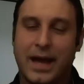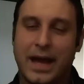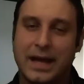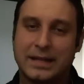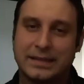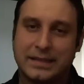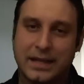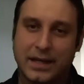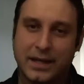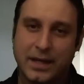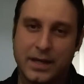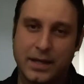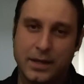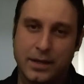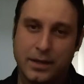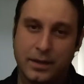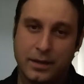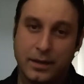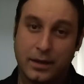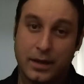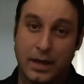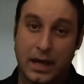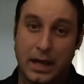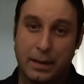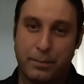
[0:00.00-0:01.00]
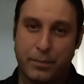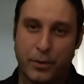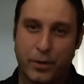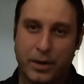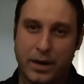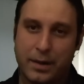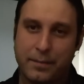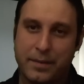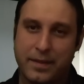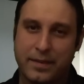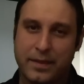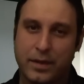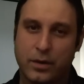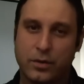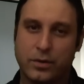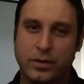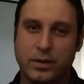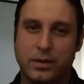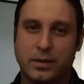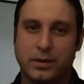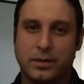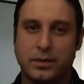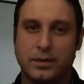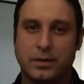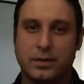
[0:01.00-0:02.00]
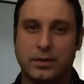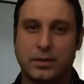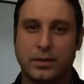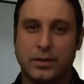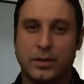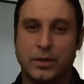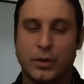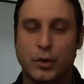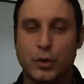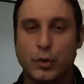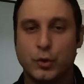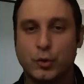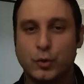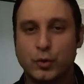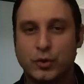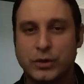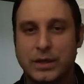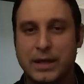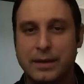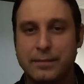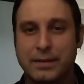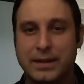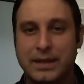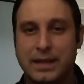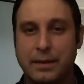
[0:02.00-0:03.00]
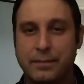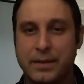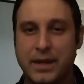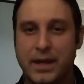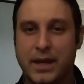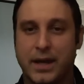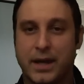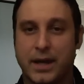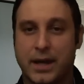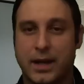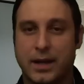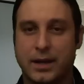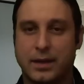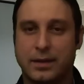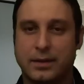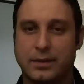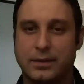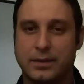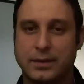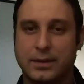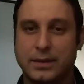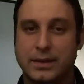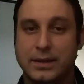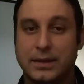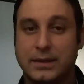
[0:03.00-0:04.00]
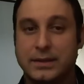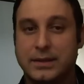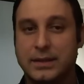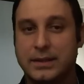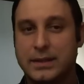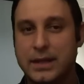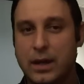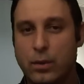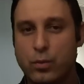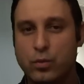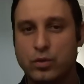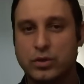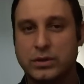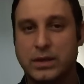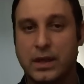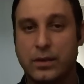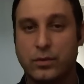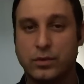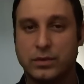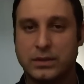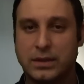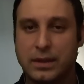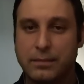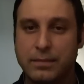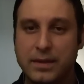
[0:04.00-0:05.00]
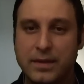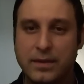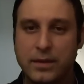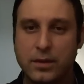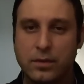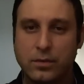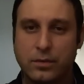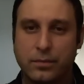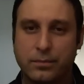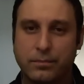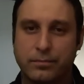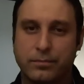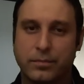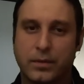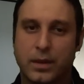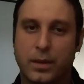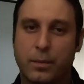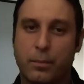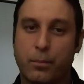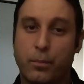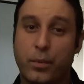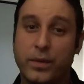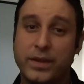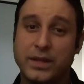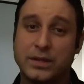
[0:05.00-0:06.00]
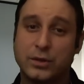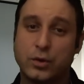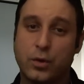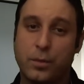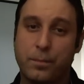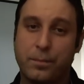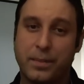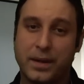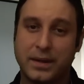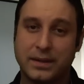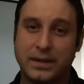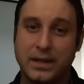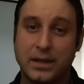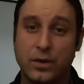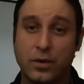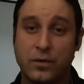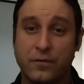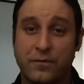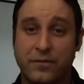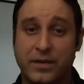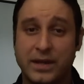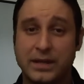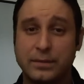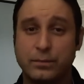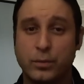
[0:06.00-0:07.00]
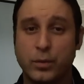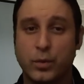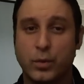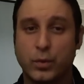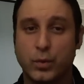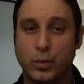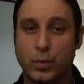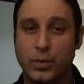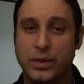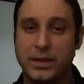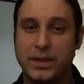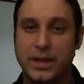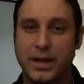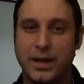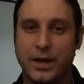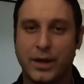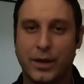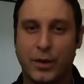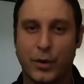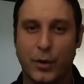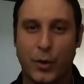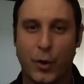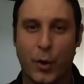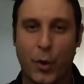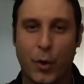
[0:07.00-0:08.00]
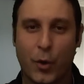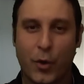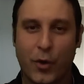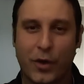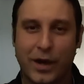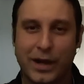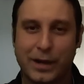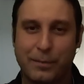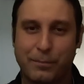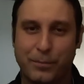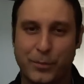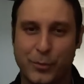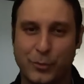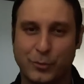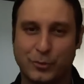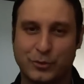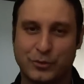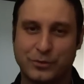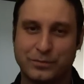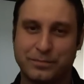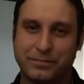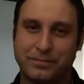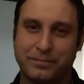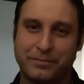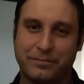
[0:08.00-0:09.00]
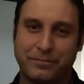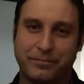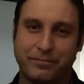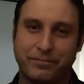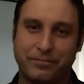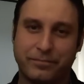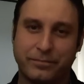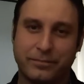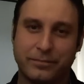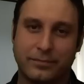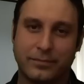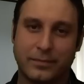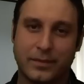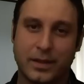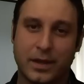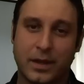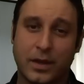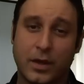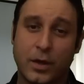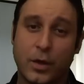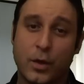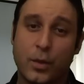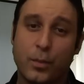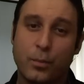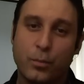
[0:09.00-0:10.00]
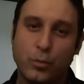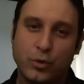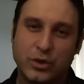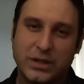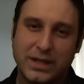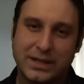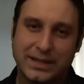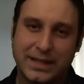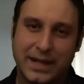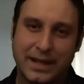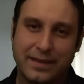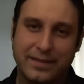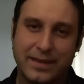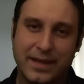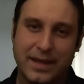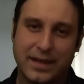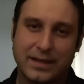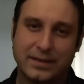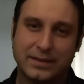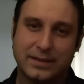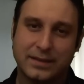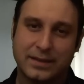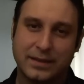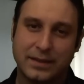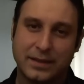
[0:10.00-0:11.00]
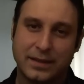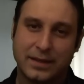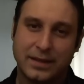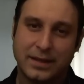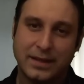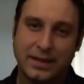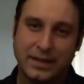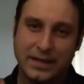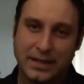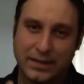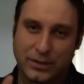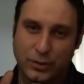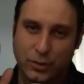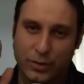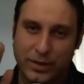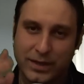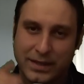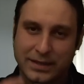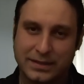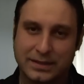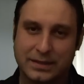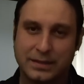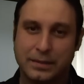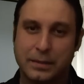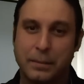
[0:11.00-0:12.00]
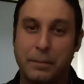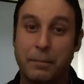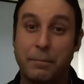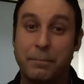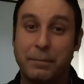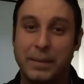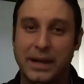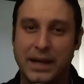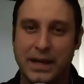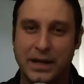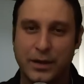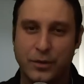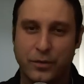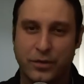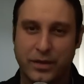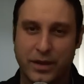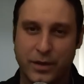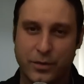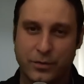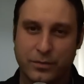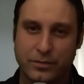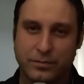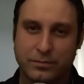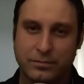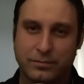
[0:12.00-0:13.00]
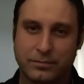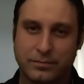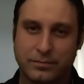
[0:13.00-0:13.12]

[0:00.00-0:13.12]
Hasta aquí el programa de hoy. Suscríbete a mi canal. Si te ha gustado este vídeo, puedes compartirlo en Facebook, Twitter o Google ⁇ Muchas gracias y esto es Milenio Cero.